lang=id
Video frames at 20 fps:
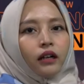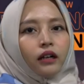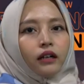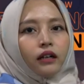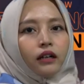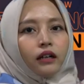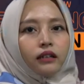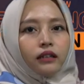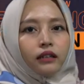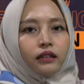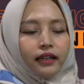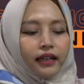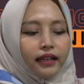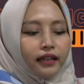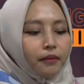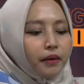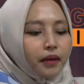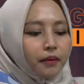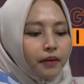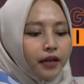Uh,
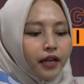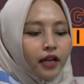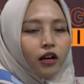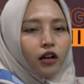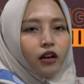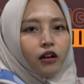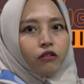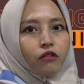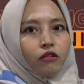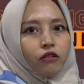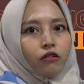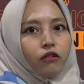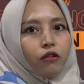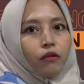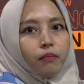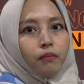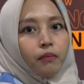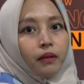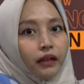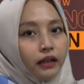ini melebihi
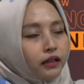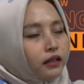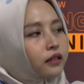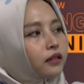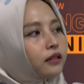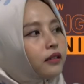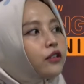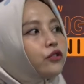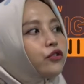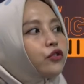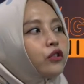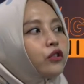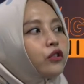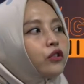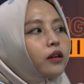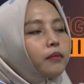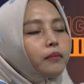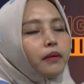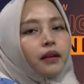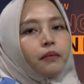rombel dan juga
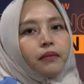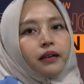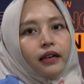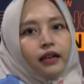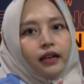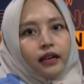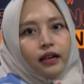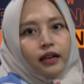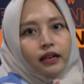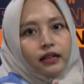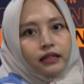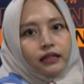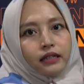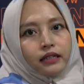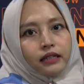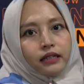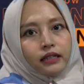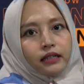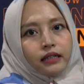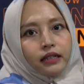melebihi
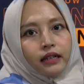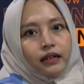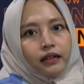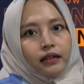uh,